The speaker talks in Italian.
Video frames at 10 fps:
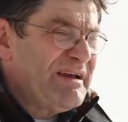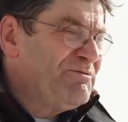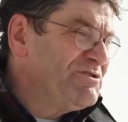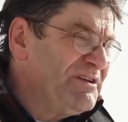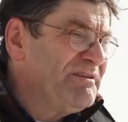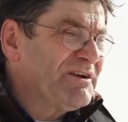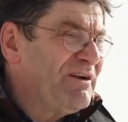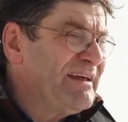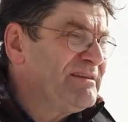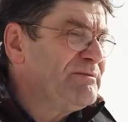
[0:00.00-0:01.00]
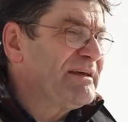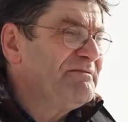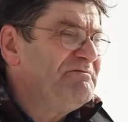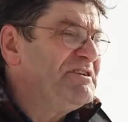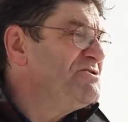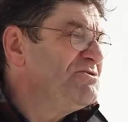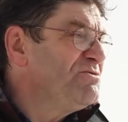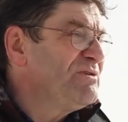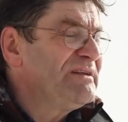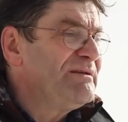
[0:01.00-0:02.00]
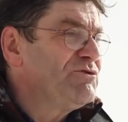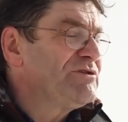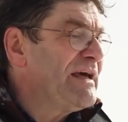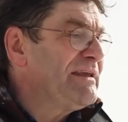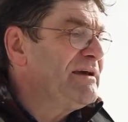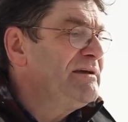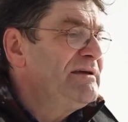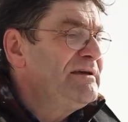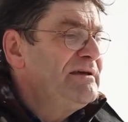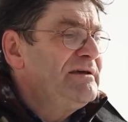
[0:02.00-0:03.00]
mettiamoci le virgolette perché vincitori della montagna